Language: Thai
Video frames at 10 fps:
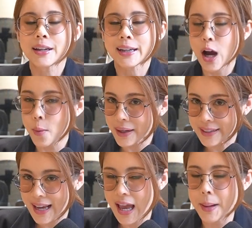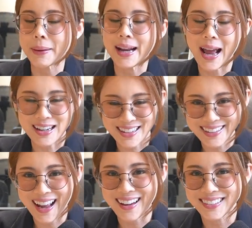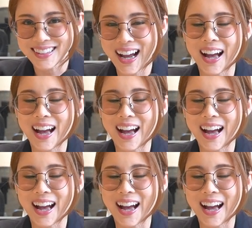เข้ามาแก้ปัญหานี้กันนะ